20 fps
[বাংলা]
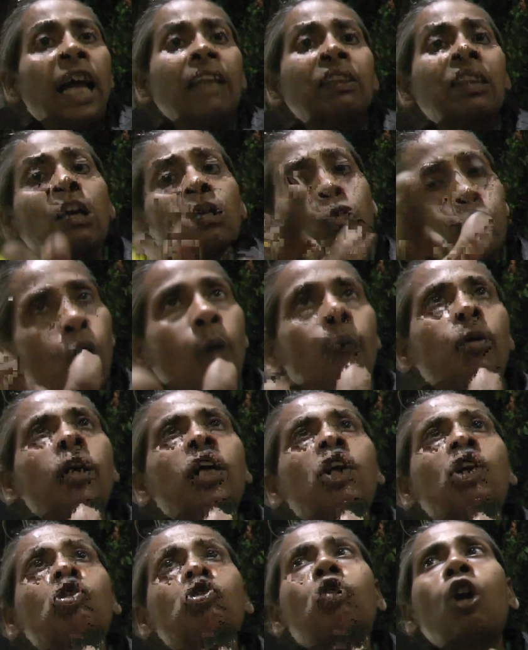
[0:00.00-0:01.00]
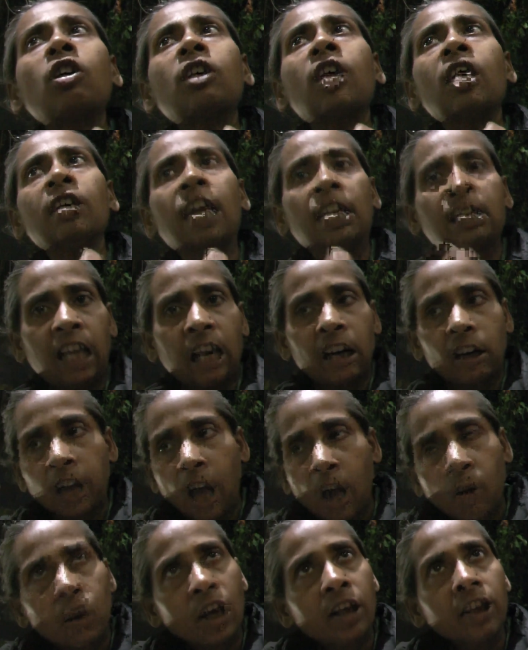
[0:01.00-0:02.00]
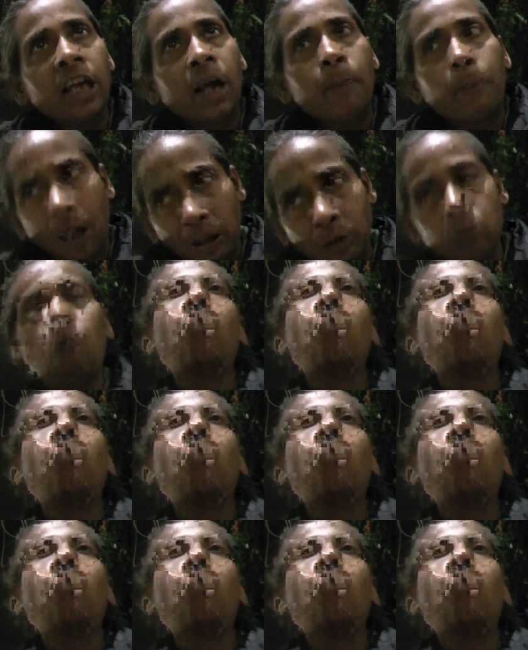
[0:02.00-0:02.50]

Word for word: না তার সময়েরও দরকার না তার লাউরা নিয়ে ভাজ